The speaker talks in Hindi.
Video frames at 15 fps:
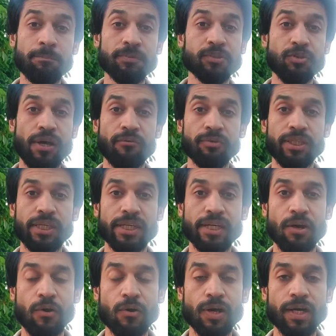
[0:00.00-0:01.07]
अब जो है वो
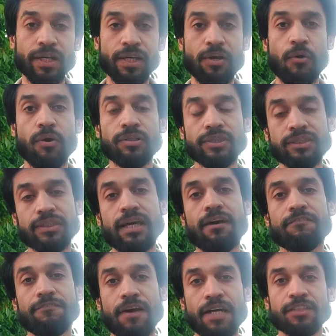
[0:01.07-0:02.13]
देखना होगा कि कौन
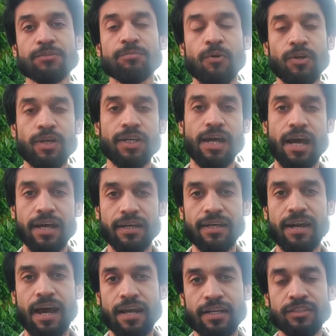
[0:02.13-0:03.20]
सा फास्ट बॉलर
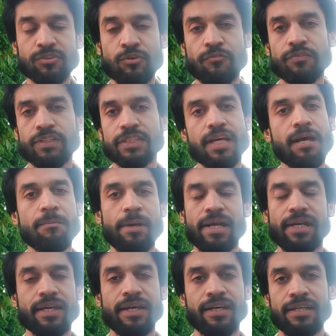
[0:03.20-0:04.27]
आखिर हारिस रोफ की जगह
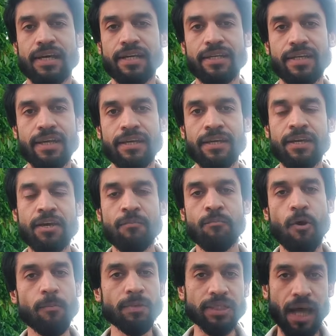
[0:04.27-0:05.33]
बैठेगा यानी कि
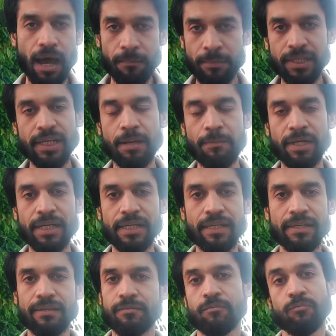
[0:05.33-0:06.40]
मोहम्मद आमिर क्या
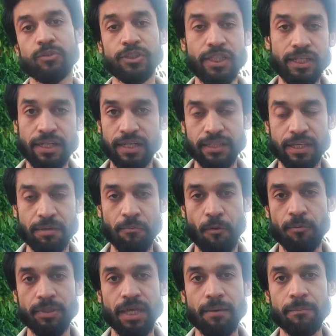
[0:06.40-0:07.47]
बैठेंगे मुझे नहीं लगता कि
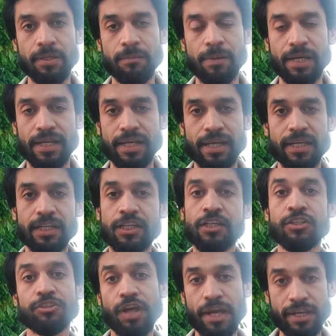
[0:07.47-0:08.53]
मोहम्मद आमिर बैठेंगे
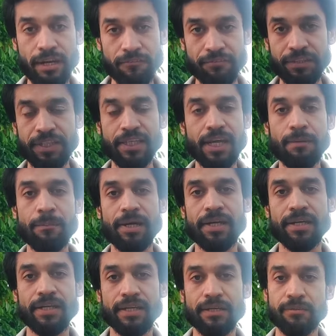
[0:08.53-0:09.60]
शाहीन आफरीदी क्या
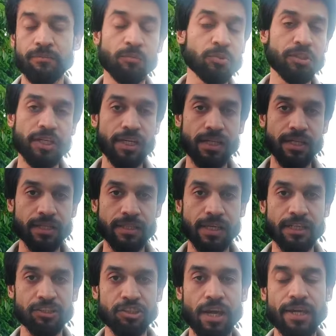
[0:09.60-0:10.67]
बैठेंगे मुझे नहीं
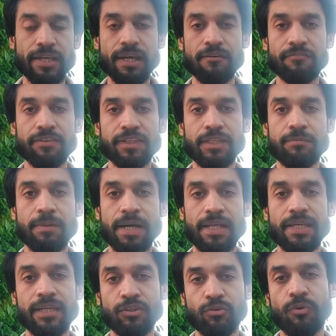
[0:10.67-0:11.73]
लगता कि शाहीन आफरीदी
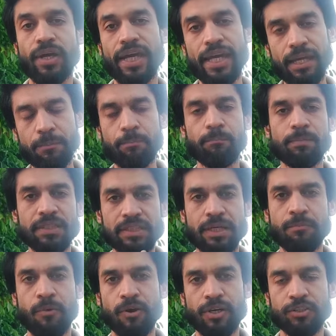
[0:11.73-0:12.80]
बैठेंगे तो एक
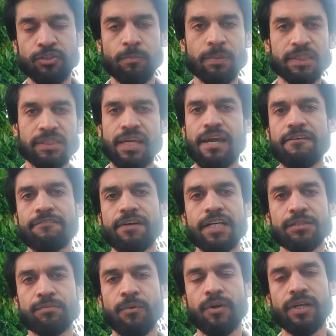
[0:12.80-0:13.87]
पीछे बॉलर जो बचता है
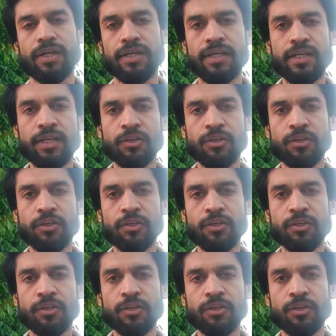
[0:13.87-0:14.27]
फास्ट बॉलर